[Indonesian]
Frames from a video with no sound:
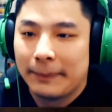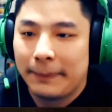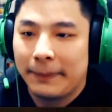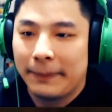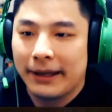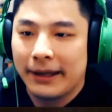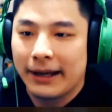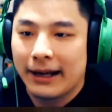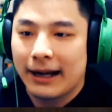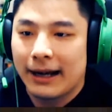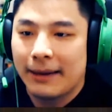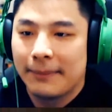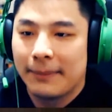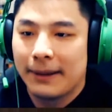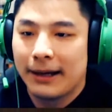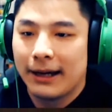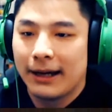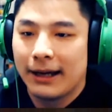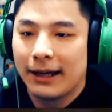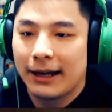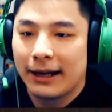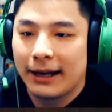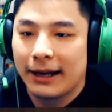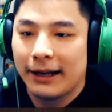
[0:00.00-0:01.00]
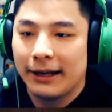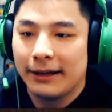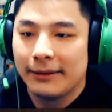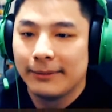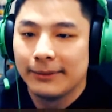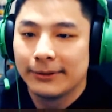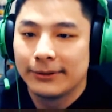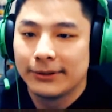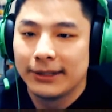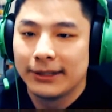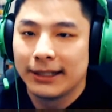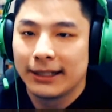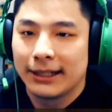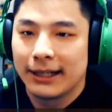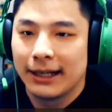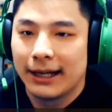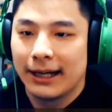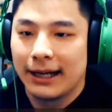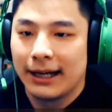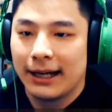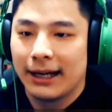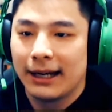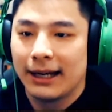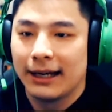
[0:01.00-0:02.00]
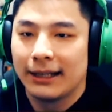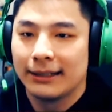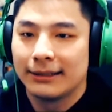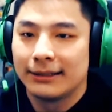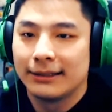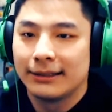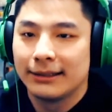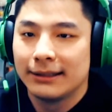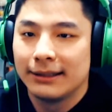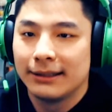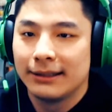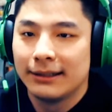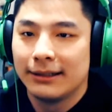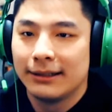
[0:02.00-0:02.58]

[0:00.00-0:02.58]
pie kabar ini musuhnya guys?